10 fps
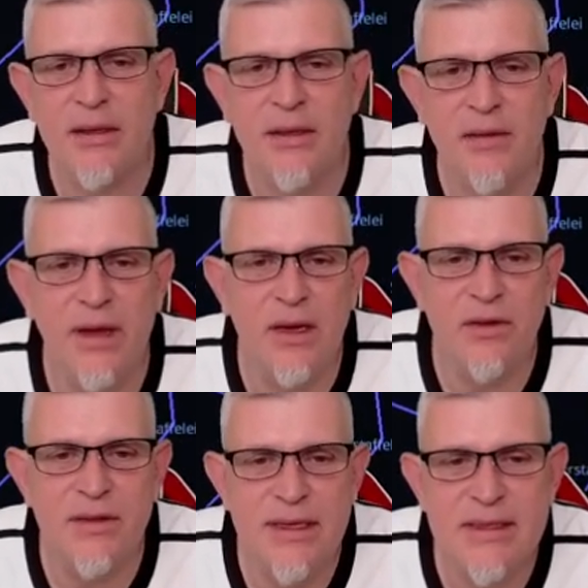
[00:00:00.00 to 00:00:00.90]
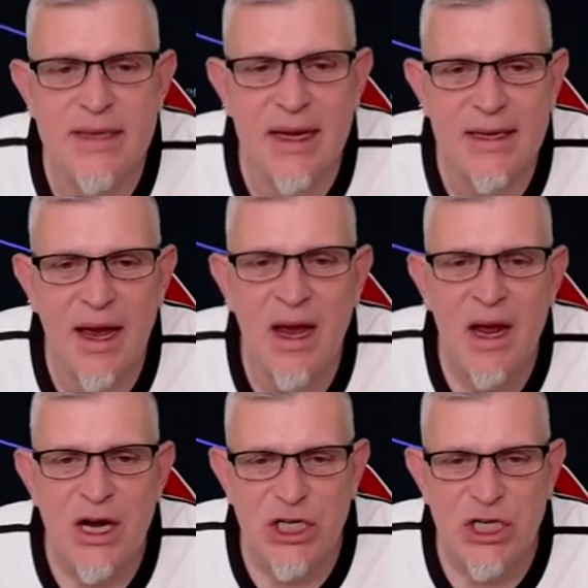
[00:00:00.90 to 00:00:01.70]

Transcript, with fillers: Die Venus ist ja der